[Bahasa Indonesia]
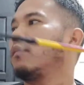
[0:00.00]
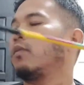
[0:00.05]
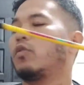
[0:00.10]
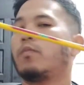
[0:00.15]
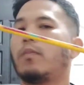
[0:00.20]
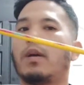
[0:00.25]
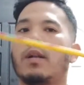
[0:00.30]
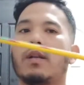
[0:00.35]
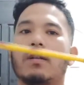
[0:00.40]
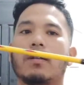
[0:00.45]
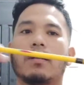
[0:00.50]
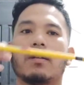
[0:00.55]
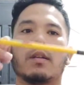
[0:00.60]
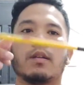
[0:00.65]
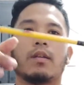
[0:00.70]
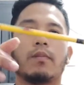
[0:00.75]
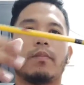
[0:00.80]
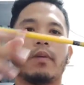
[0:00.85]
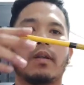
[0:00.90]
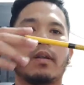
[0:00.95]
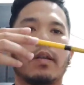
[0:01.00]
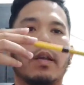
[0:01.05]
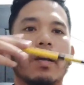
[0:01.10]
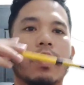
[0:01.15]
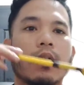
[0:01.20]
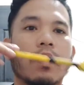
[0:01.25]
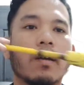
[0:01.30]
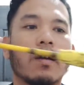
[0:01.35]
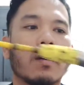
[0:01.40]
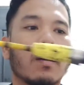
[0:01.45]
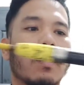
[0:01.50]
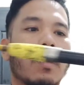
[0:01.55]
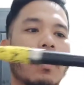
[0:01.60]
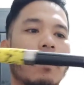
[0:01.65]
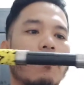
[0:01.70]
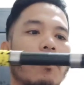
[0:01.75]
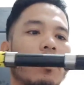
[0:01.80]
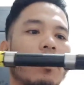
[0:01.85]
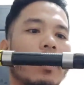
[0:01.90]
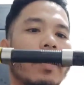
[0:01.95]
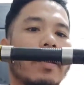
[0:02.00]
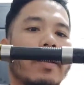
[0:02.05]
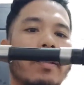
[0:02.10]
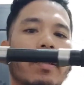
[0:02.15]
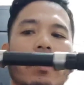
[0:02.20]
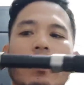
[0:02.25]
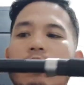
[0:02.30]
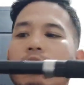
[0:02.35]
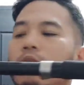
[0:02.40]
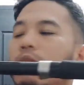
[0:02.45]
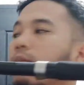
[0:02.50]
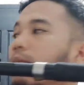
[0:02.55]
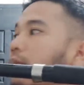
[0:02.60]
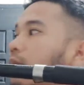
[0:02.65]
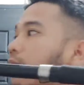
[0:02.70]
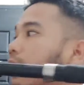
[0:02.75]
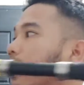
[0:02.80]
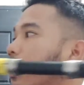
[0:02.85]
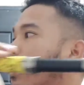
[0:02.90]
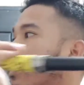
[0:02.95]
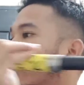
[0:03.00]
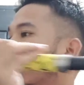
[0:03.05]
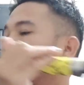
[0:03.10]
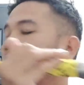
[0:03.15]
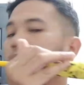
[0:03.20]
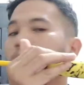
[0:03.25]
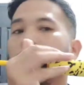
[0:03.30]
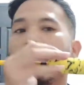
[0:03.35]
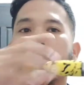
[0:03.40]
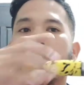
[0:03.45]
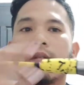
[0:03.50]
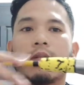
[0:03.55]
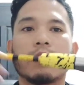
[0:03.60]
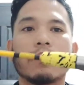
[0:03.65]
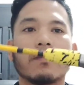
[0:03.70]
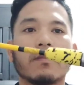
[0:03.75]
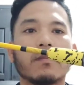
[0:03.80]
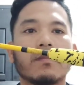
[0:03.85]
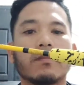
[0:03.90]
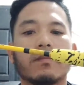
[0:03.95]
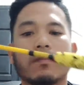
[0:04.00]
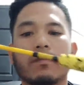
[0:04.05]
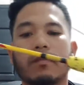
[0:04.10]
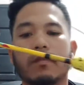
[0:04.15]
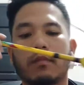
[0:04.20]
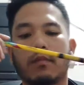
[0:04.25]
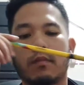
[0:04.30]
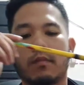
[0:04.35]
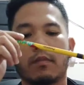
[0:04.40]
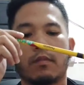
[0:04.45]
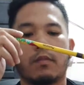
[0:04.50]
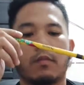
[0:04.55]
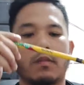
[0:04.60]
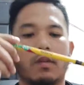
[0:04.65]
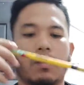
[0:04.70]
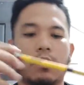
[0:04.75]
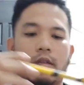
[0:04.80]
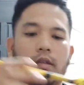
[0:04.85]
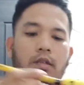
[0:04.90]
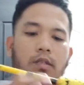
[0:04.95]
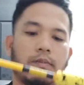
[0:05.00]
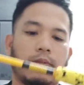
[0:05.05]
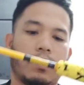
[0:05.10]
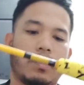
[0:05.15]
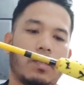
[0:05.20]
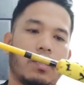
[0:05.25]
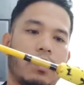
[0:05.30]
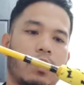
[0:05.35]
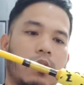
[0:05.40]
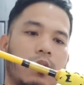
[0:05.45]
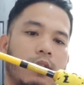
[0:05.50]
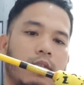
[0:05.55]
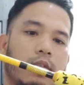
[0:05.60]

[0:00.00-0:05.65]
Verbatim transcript: cuman kelebihan yang karbon kayaknya itu lebih ringan ya teman-teman nah, jadi seperti ini